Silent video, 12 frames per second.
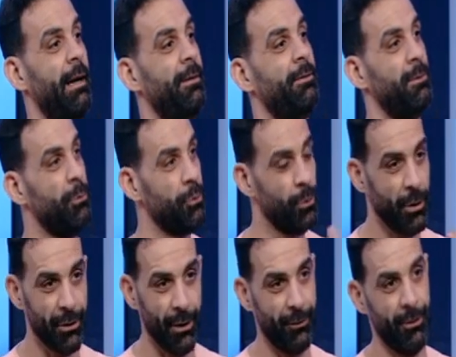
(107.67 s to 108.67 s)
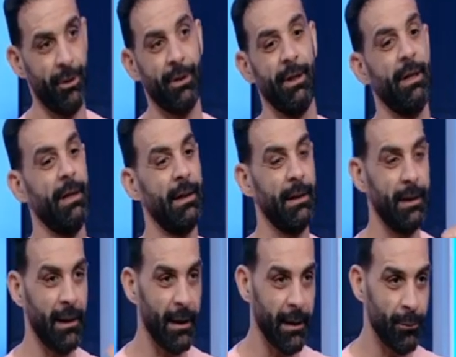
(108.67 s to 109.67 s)
في بطولات افريقيا
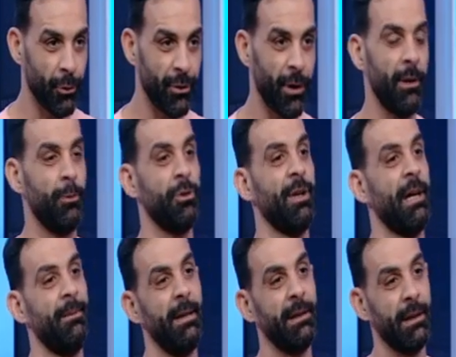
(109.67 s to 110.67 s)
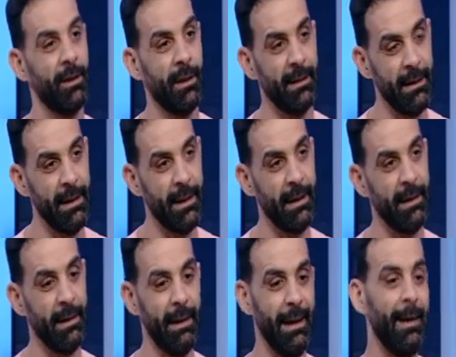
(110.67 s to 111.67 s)
على مستوى المنتخبات او الانديه
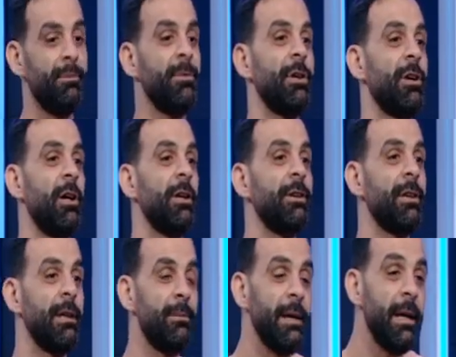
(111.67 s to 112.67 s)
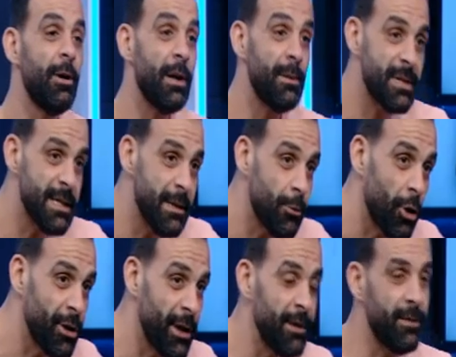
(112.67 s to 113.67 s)
لم تتخطى ال 150
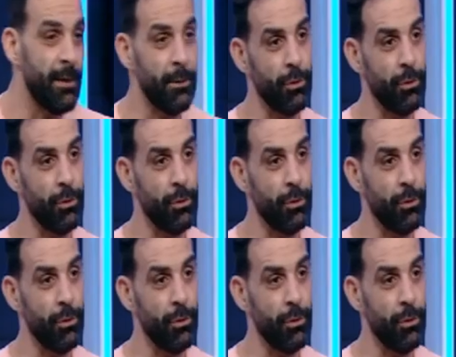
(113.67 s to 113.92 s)
محترف يا